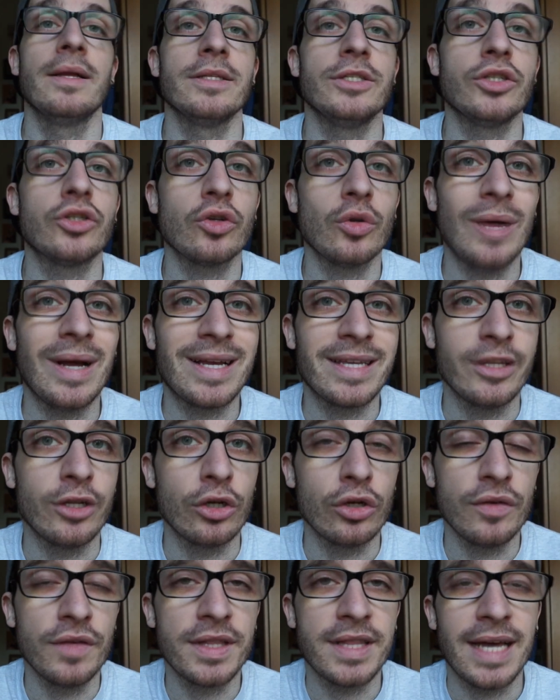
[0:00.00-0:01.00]
Ci sono anche
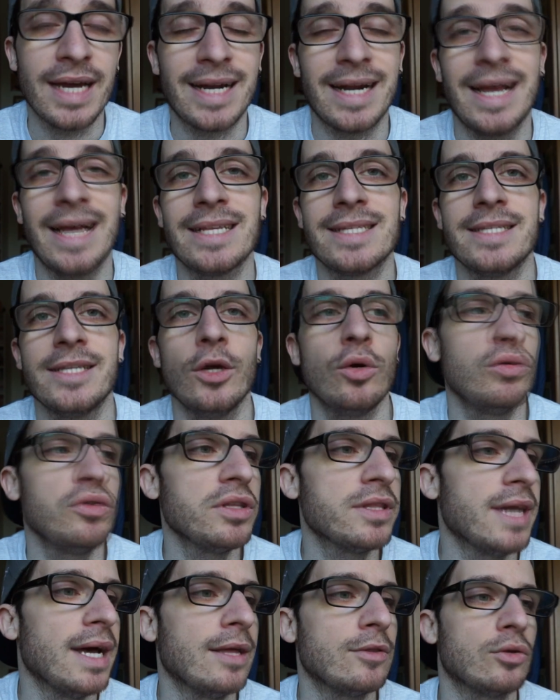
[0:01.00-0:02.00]
delle novità ragazzi e
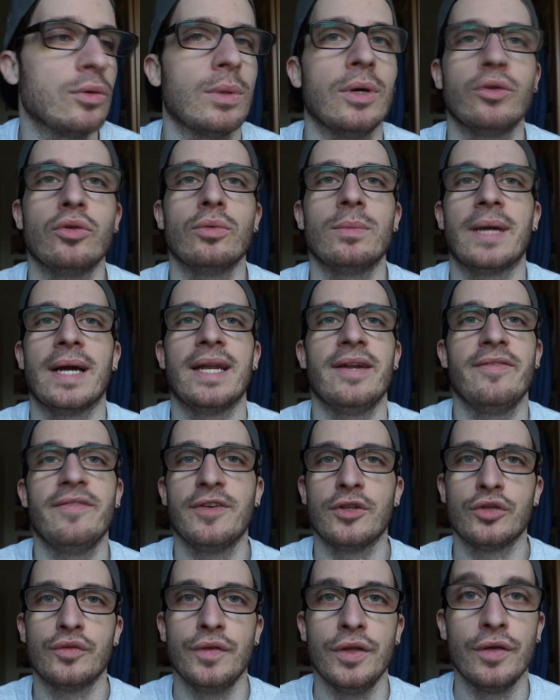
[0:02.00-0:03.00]
ogni tanto quando magari vi
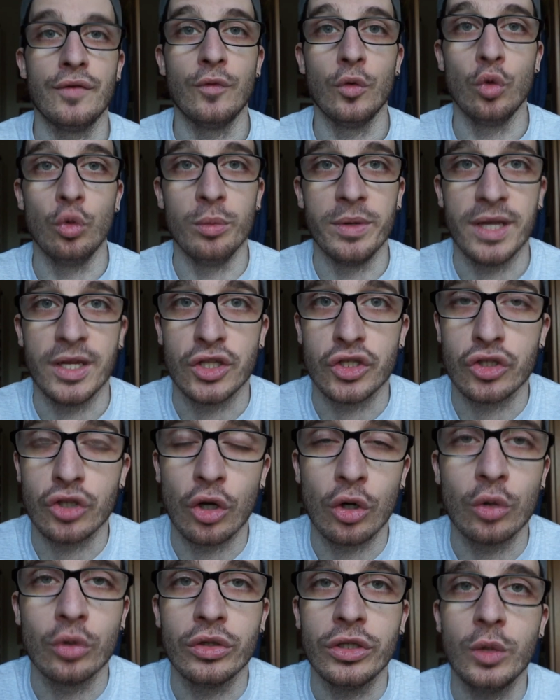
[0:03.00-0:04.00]
faccio vedere i volumi che ci
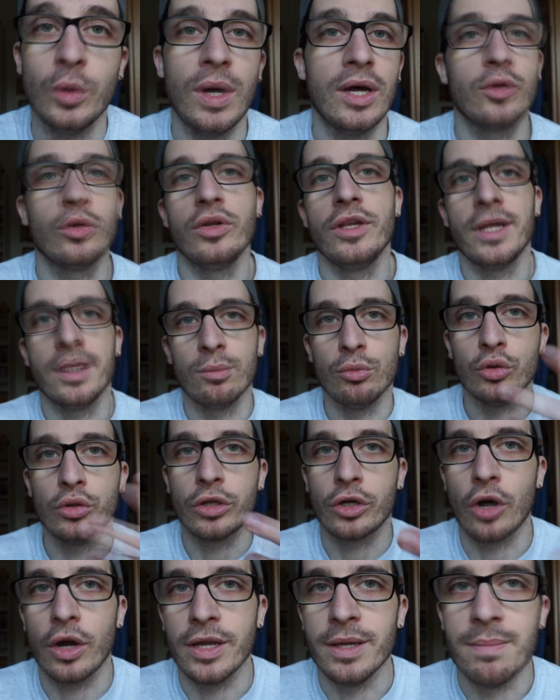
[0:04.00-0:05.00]
sto continuando gliene
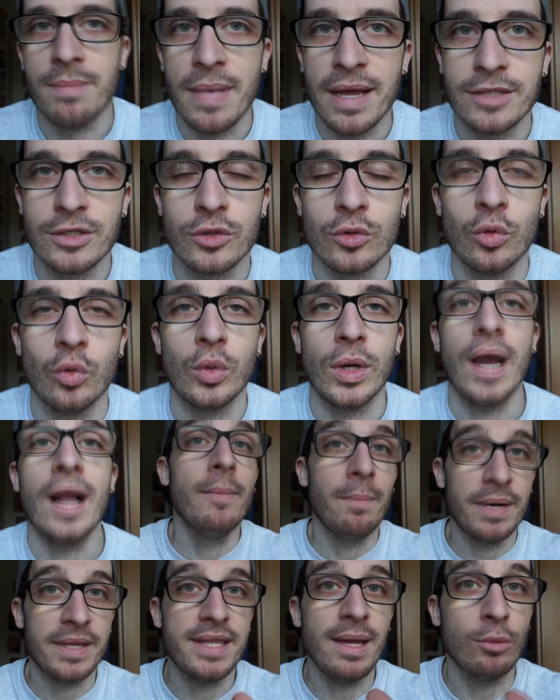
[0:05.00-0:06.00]
butterò in mezzo una.
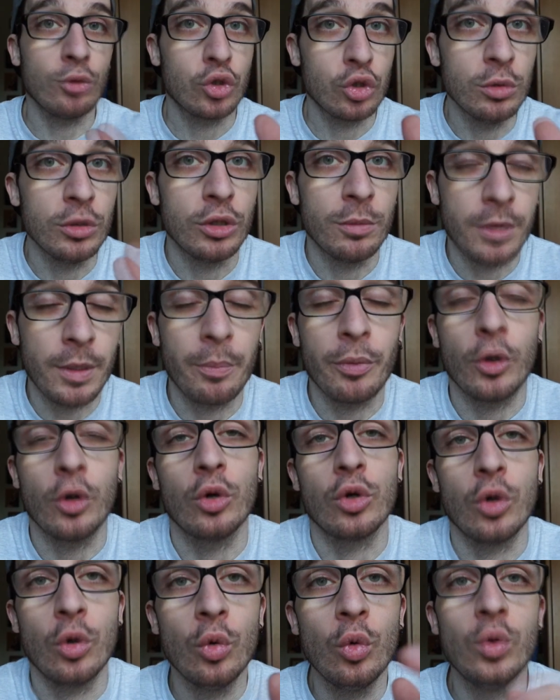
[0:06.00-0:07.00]
Partiamo subito proprio
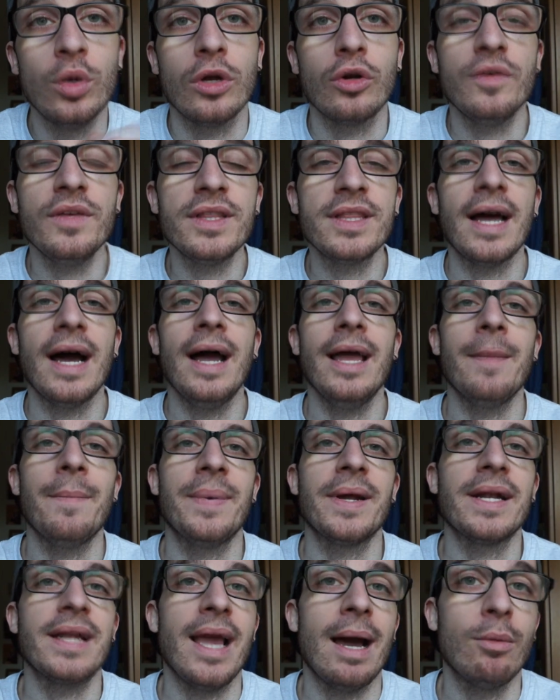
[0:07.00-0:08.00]
con una novità e
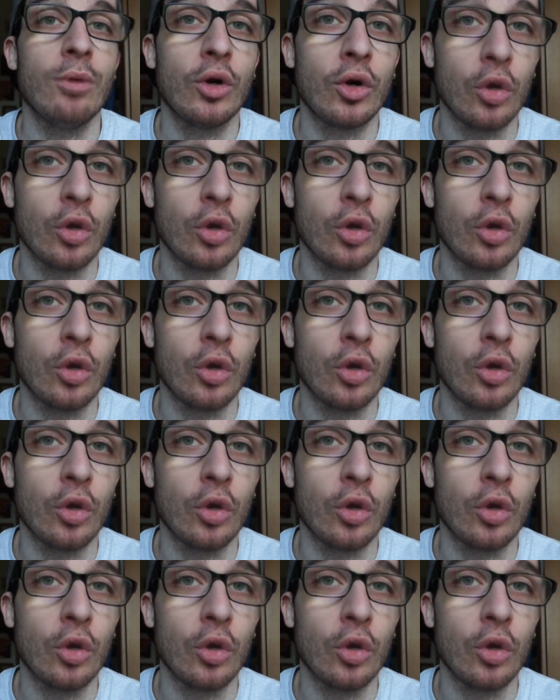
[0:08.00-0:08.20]
parliamo